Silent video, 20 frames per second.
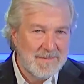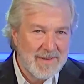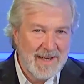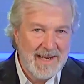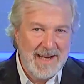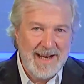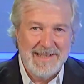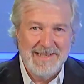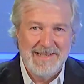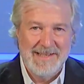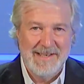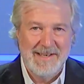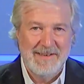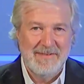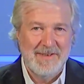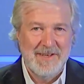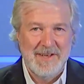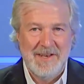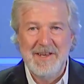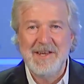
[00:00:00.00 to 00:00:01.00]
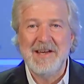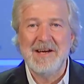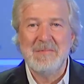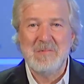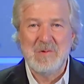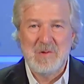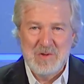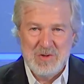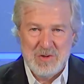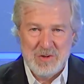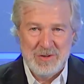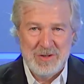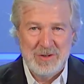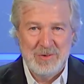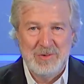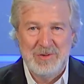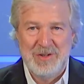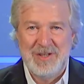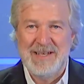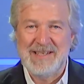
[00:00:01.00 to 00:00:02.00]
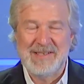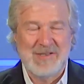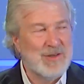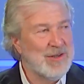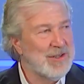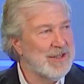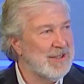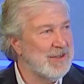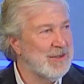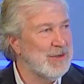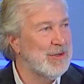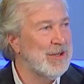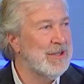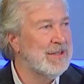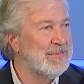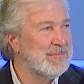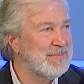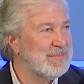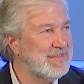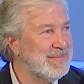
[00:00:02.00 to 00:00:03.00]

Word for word: Grazie Federica e buongiorno a tutti gli ascoltatori.